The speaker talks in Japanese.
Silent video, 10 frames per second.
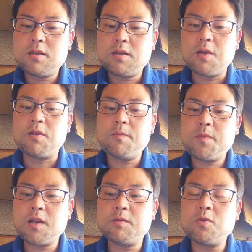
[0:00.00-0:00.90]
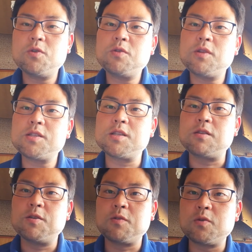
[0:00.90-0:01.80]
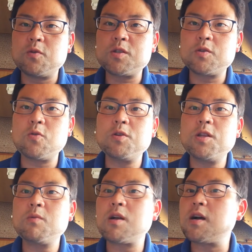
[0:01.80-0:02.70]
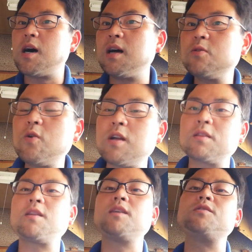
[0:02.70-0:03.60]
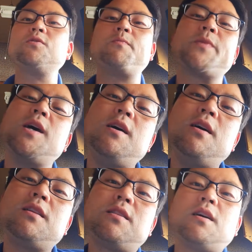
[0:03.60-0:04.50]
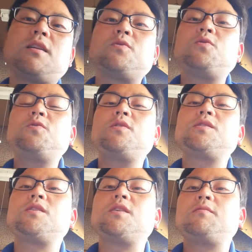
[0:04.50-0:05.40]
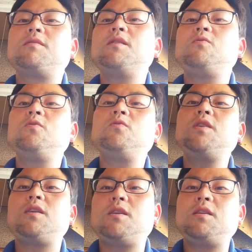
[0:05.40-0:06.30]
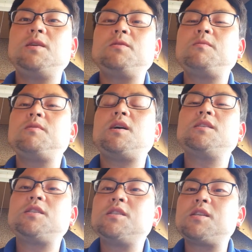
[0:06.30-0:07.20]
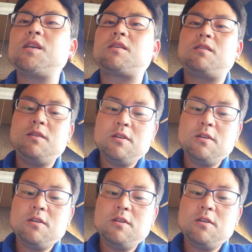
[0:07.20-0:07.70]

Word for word: だよね。いや、そういう人たちっていうのはどこにいてもなんか安堵感ってないんですよ。だからそういう人たちが本当に安心して、